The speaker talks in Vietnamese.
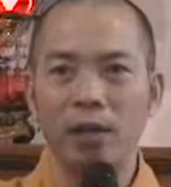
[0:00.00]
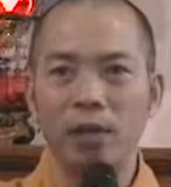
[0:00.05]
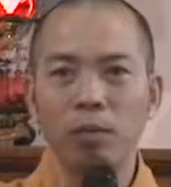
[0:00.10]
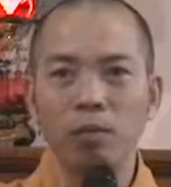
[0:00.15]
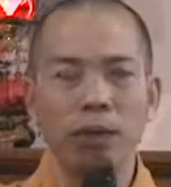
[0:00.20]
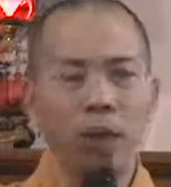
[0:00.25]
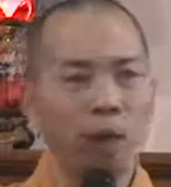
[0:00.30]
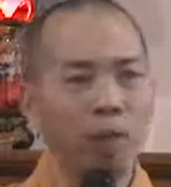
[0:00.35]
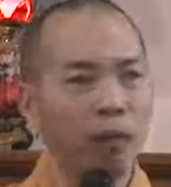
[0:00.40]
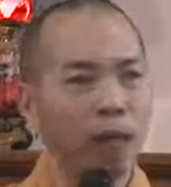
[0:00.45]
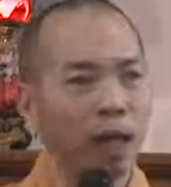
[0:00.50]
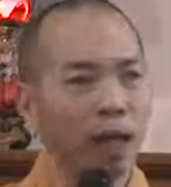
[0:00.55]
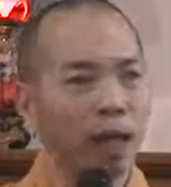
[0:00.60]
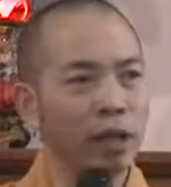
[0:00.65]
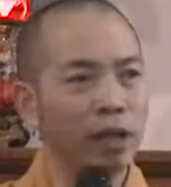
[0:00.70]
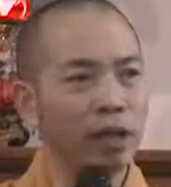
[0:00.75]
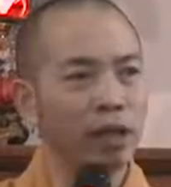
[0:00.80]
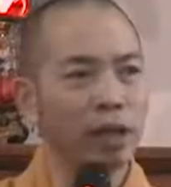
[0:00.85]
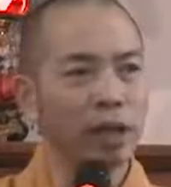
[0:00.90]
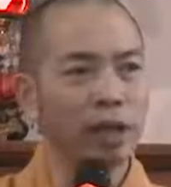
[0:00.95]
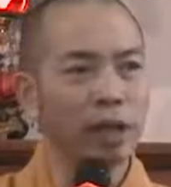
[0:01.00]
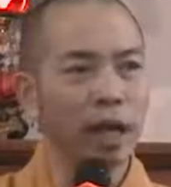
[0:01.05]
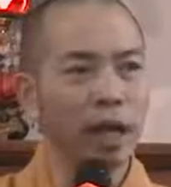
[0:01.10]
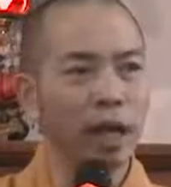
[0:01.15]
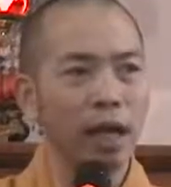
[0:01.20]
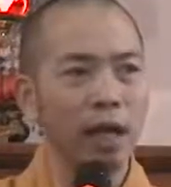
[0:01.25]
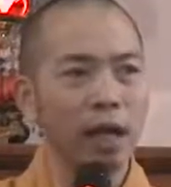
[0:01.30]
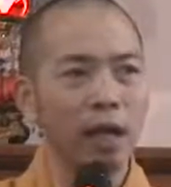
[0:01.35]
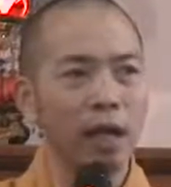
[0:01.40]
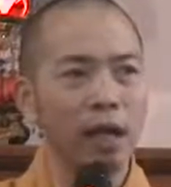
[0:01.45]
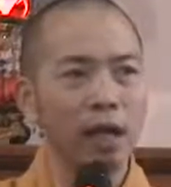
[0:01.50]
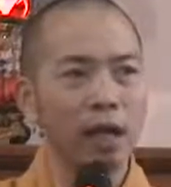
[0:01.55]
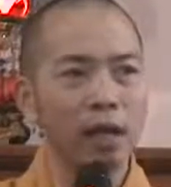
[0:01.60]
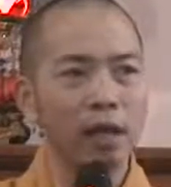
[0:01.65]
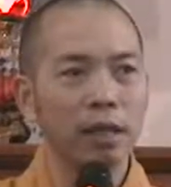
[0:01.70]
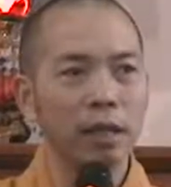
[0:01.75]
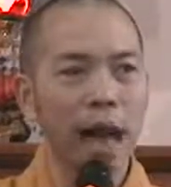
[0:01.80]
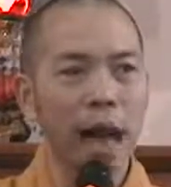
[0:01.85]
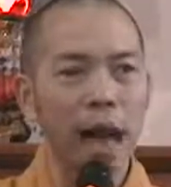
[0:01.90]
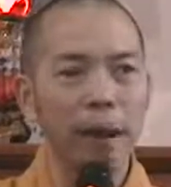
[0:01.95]
cũng không để cho người ta
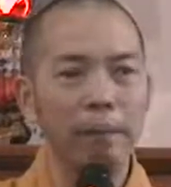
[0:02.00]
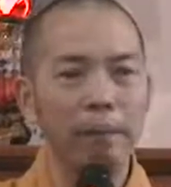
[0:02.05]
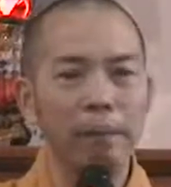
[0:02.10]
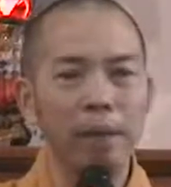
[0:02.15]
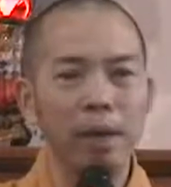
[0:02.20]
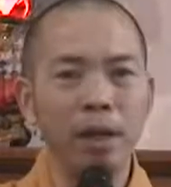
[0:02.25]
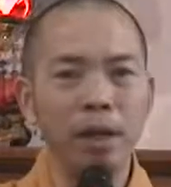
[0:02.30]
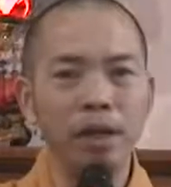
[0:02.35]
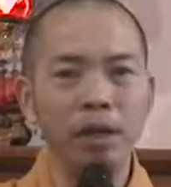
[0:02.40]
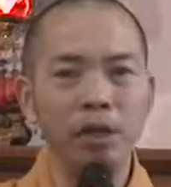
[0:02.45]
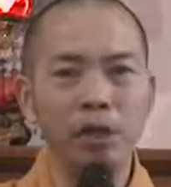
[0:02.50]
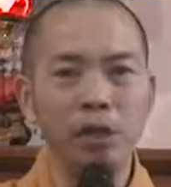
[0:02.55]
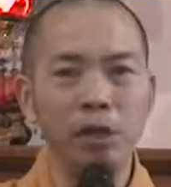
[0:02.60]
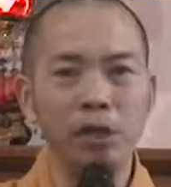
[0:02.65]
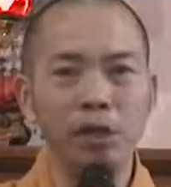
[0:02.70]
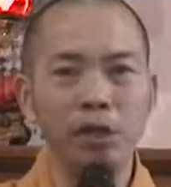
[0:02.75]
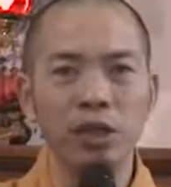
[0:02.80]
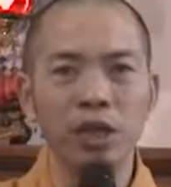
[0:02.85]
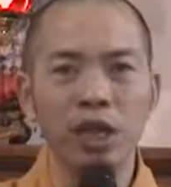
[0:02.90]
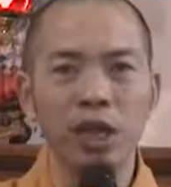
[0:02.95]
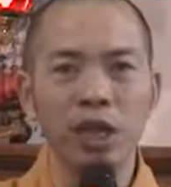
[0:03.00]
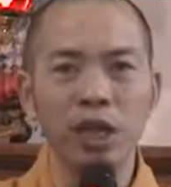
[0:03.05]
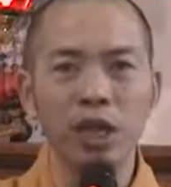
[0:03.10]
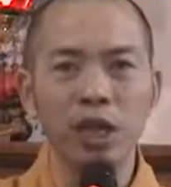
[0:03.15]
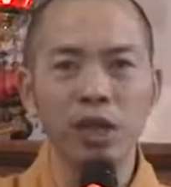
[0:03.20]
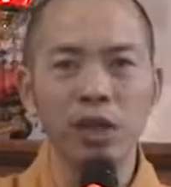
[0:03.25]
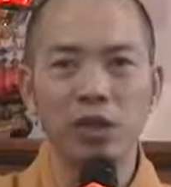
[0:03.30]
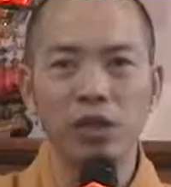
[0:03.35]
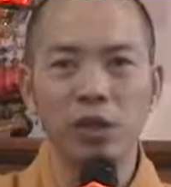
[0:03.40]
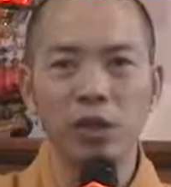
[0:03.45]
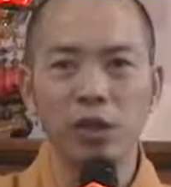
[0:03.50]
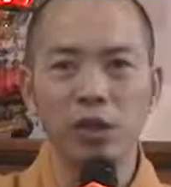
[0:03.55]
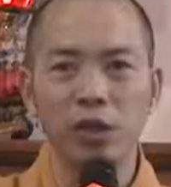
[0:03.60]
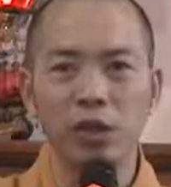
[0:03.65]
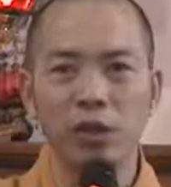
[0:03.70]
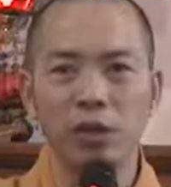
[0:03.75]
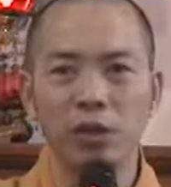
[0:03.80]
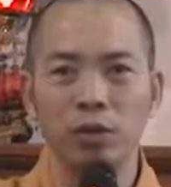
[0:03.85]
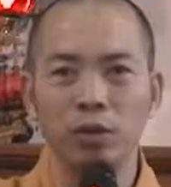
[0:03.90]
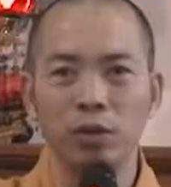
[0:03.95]
cảm mến, tưởng nhớ rồi
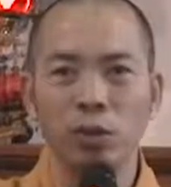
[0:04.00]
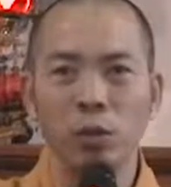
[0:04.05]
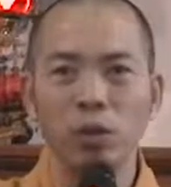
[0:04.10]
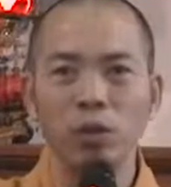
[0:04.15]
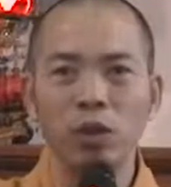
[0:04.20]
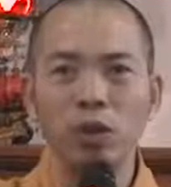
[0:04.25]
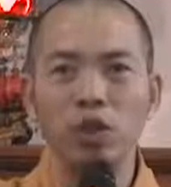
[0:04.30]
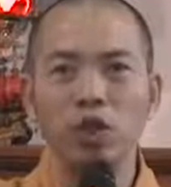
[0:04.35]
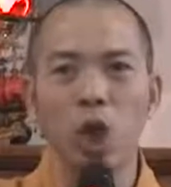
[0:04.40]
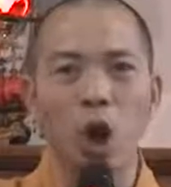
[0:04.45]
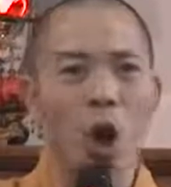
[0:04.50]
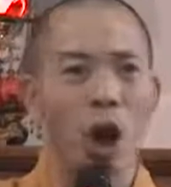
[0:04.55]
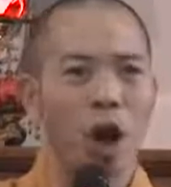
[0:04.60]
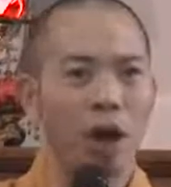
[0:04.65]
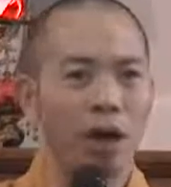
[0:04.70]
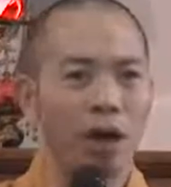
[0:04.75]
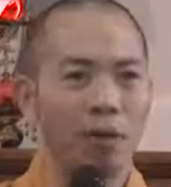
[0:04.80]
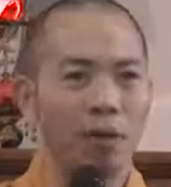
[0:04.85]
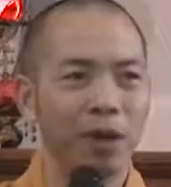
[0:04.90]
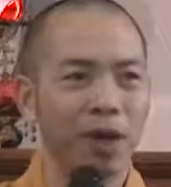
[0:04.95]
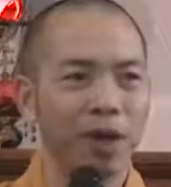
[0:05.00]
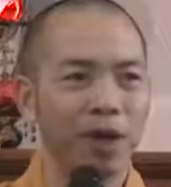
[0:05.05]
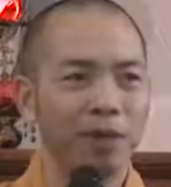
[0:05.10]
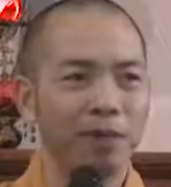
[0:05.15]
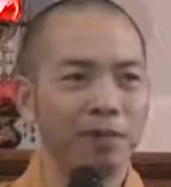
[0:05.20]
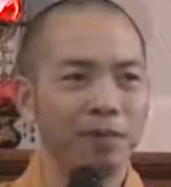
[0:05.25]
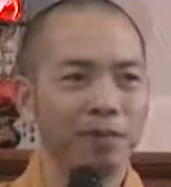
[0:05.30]
đủ thứ trò không cả.